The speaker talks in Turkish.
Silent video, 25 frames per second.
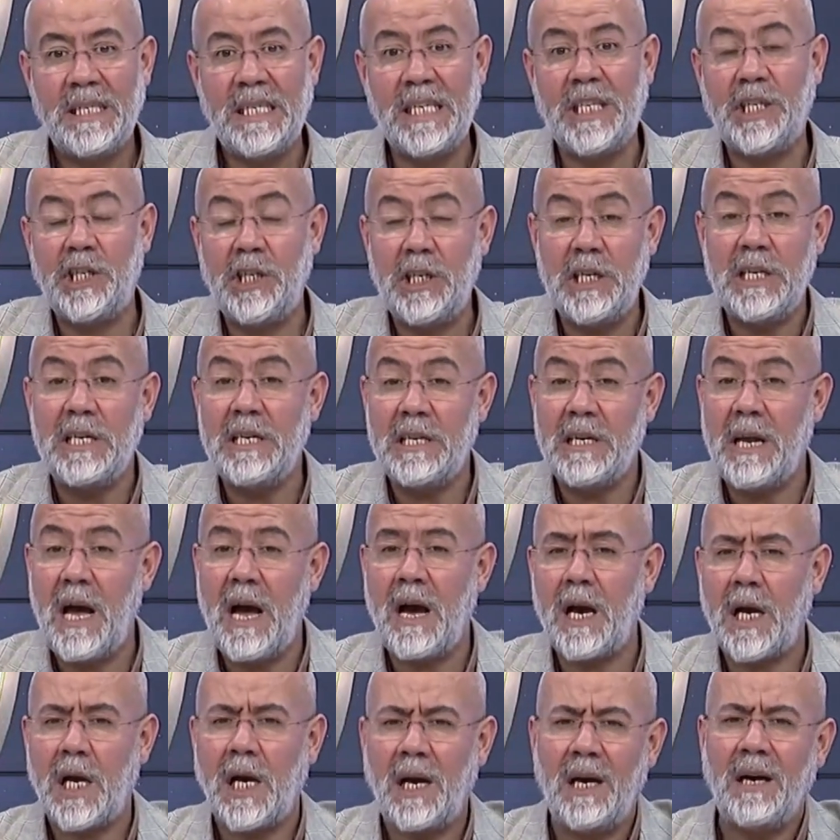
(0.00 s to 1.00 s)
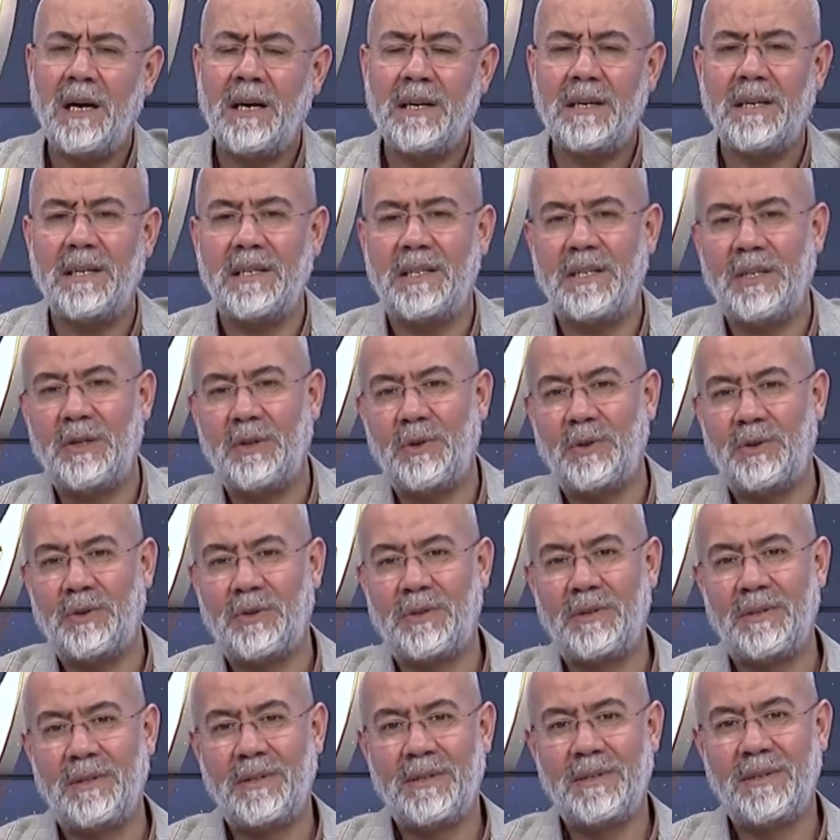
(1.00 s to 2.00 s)
İçinden
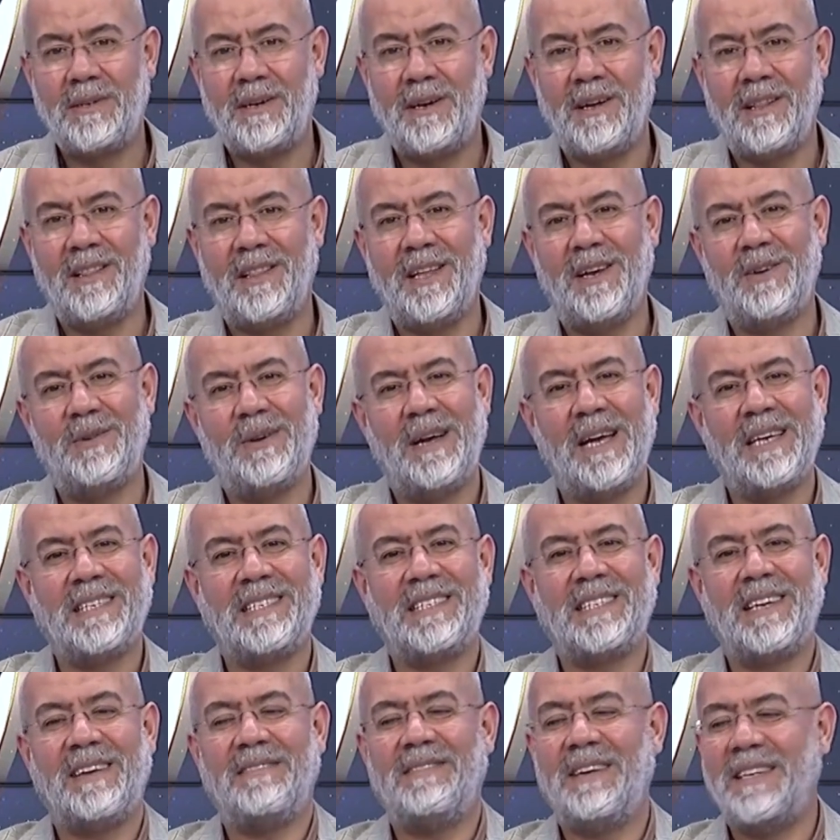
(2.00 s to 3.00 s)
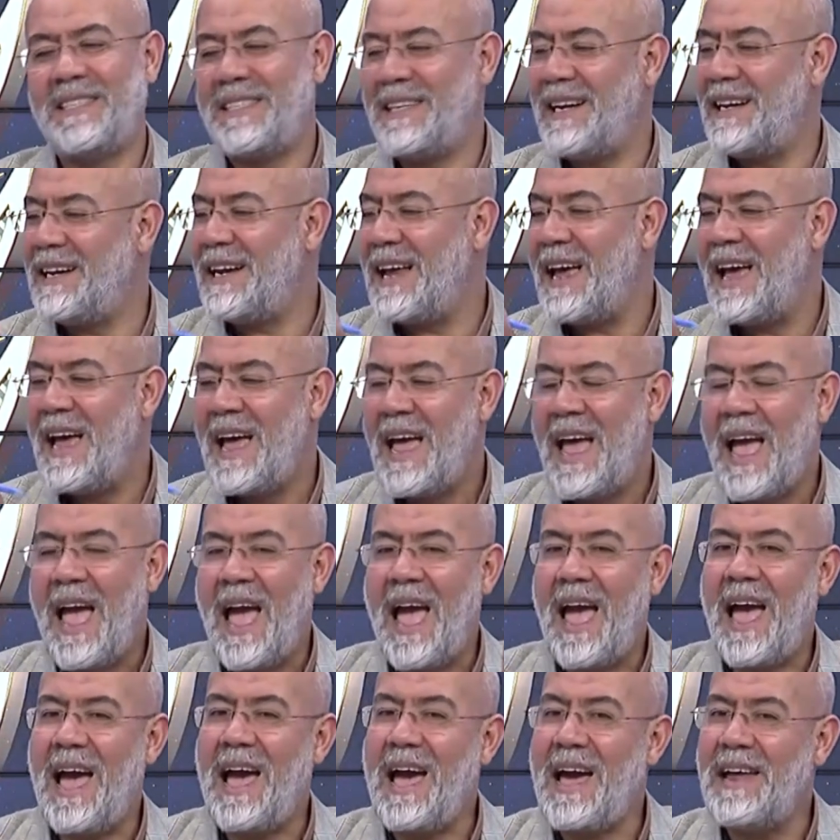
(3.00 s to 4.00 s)
kahrediyor. Allahu Azze ve Celle
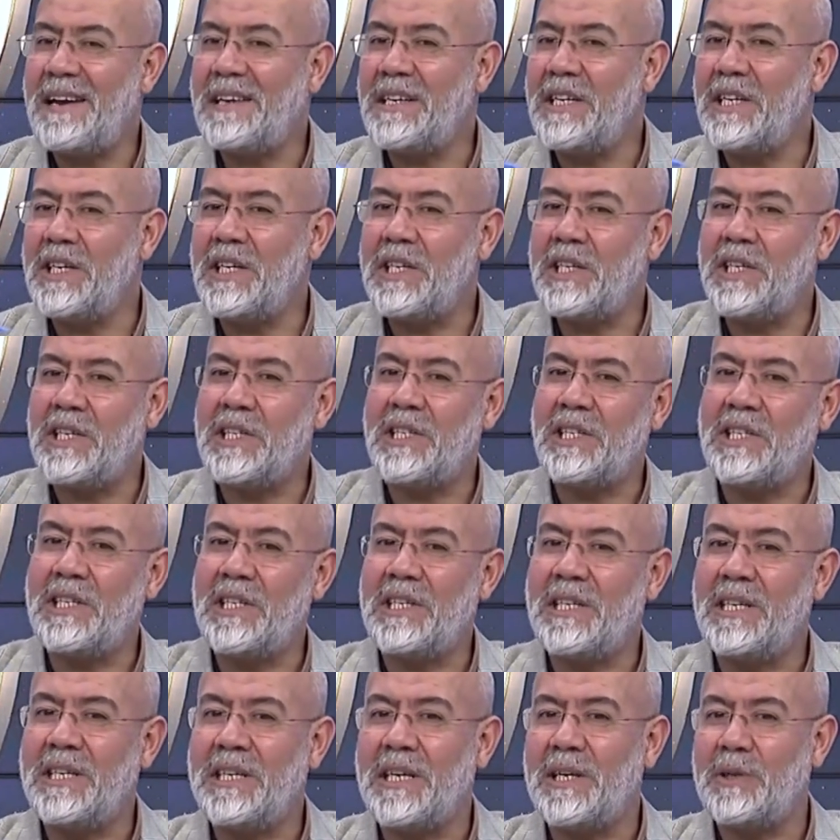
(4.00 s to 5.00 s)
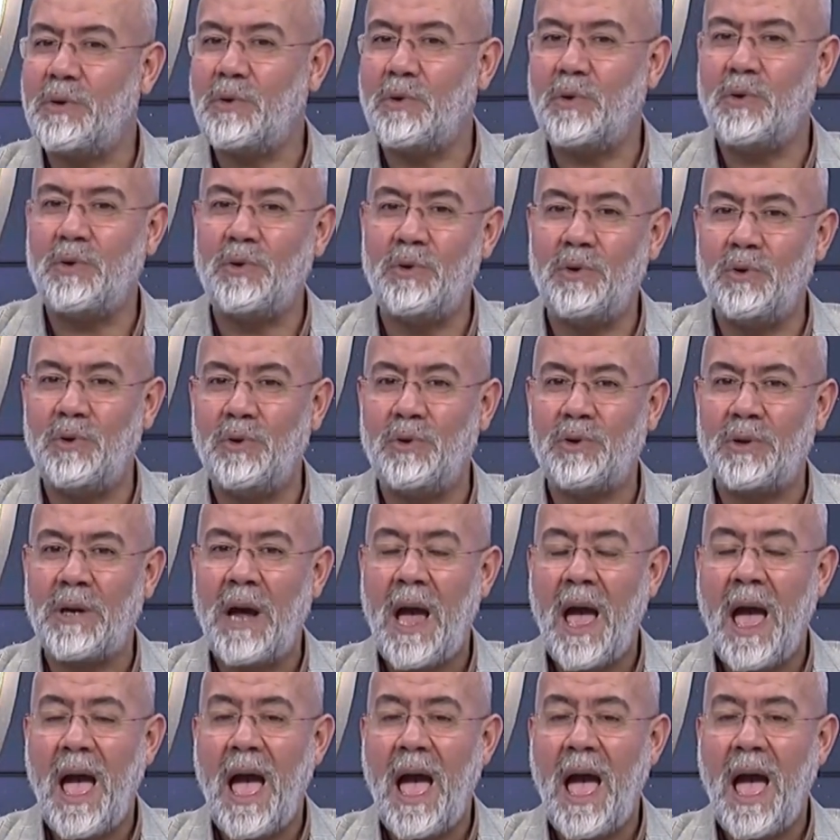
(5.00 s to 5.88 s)
her ikisini de görüyor.